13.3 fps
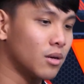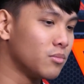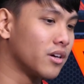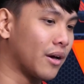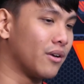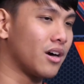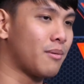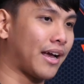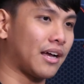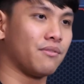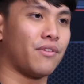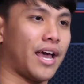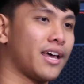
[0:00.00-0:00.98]
Giống như kiểu là các
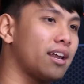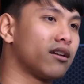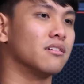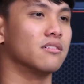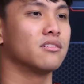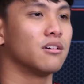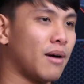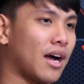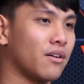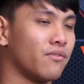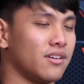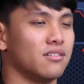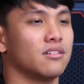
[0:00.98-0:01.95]
bạn vẽ ra nửa gương mặt
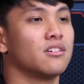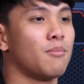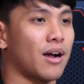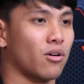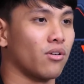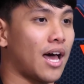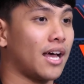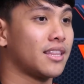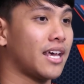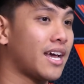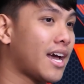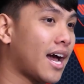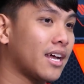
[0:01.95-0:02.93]
và nửa gương mặt còn lại
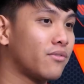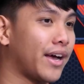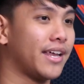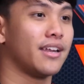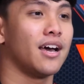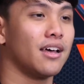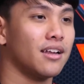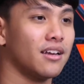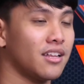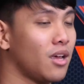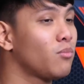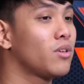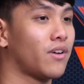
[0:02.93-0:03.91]
thì AI nó vẽ lên hết,
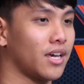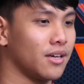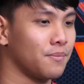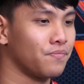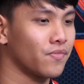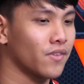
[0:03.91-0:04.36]
nó giống như vậy.